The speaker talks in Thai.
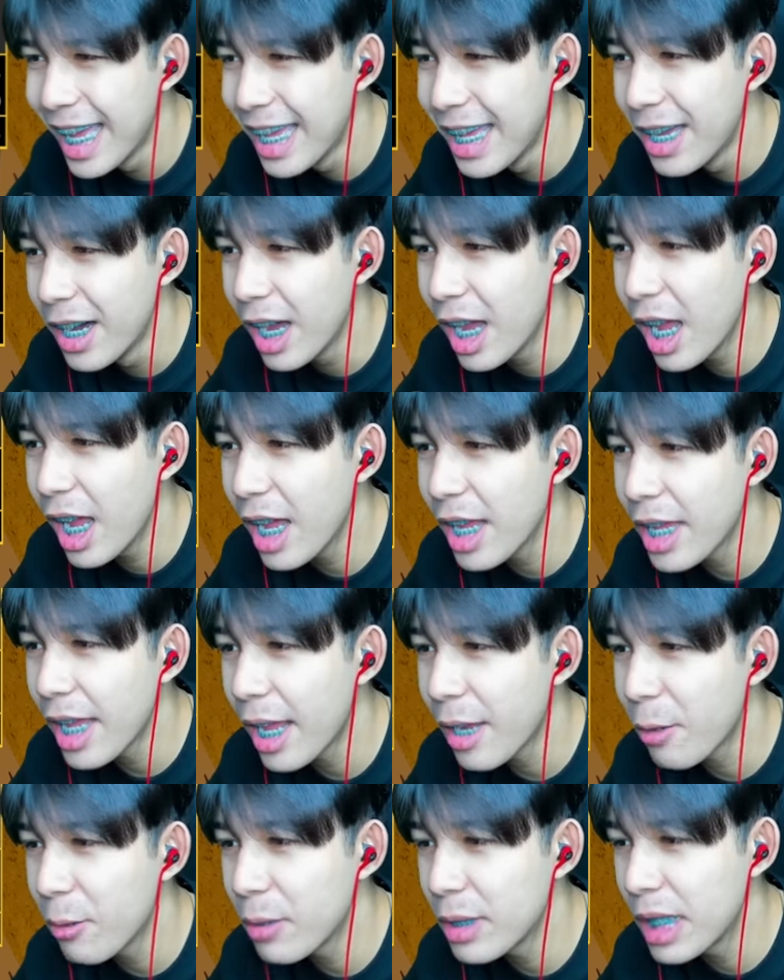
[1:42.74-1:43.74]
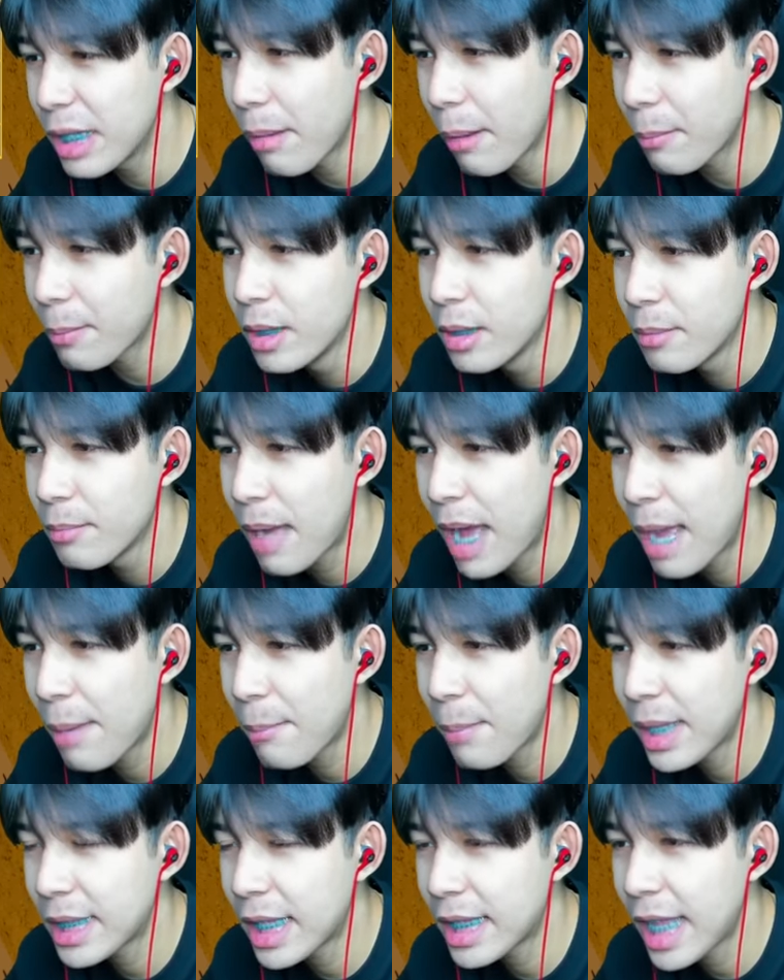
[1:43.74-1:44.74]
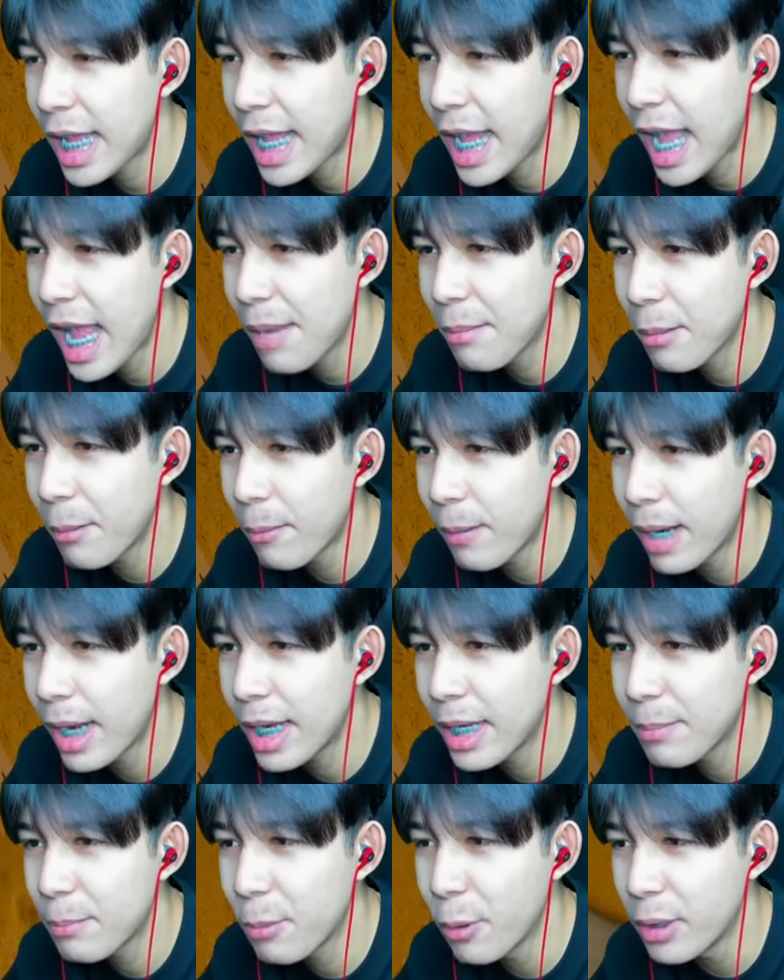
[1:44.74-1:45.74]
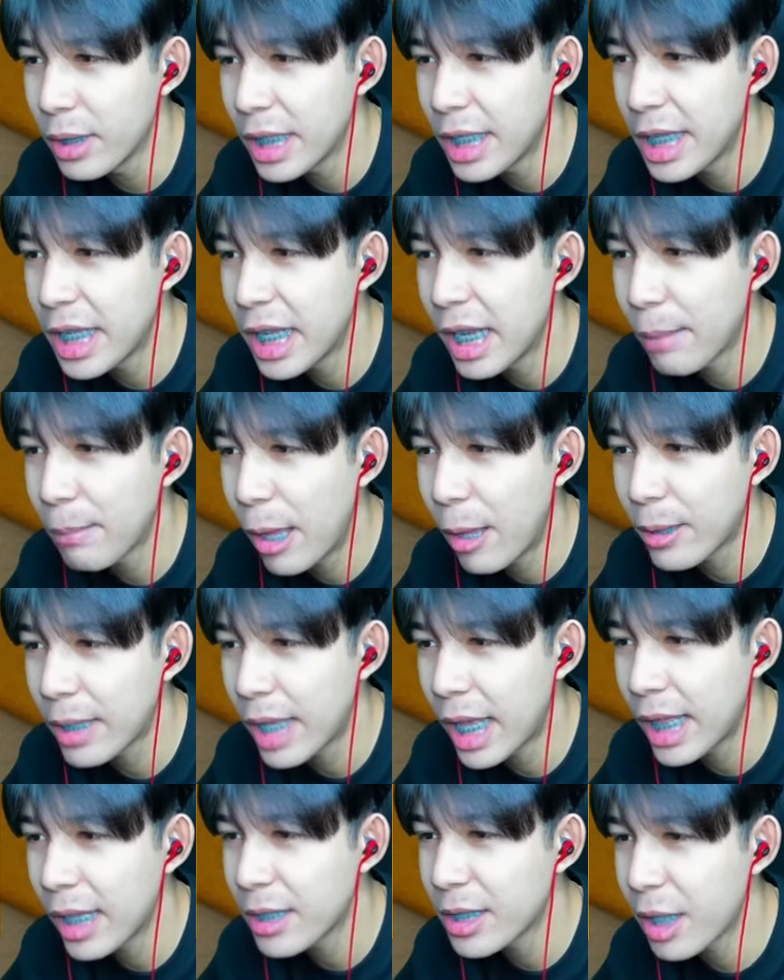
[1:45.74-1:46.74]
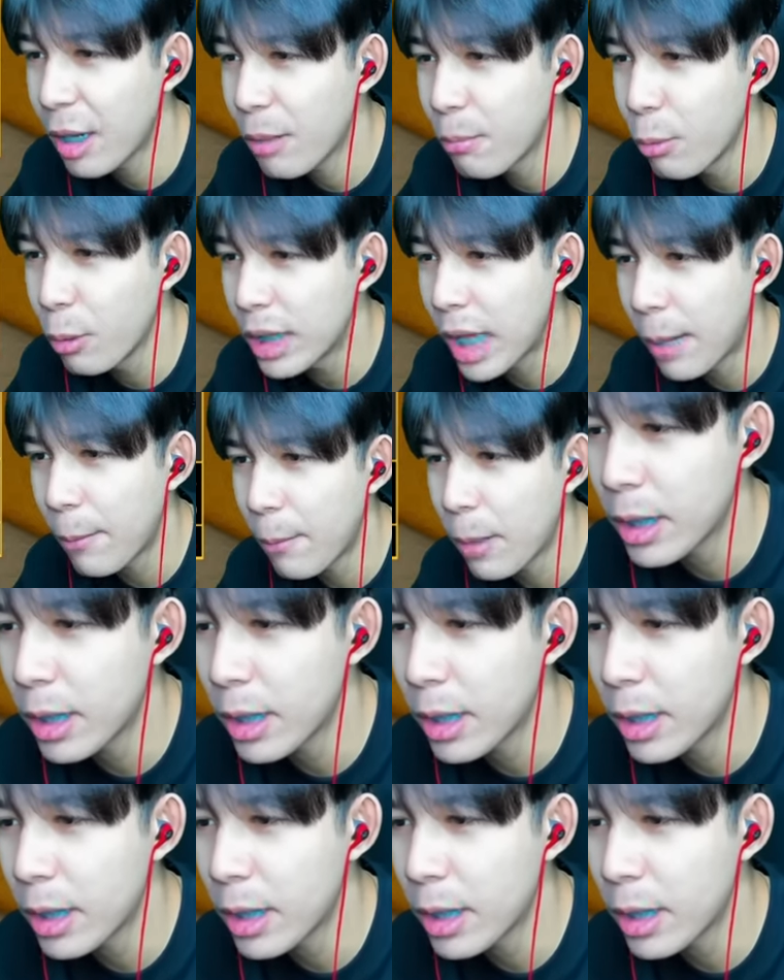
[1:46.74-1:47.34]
เฮ้ยไอคนนี้แบบมาทนายให้แบบว่าผลดีๆกับเรานะเราจะเอาผลถาวร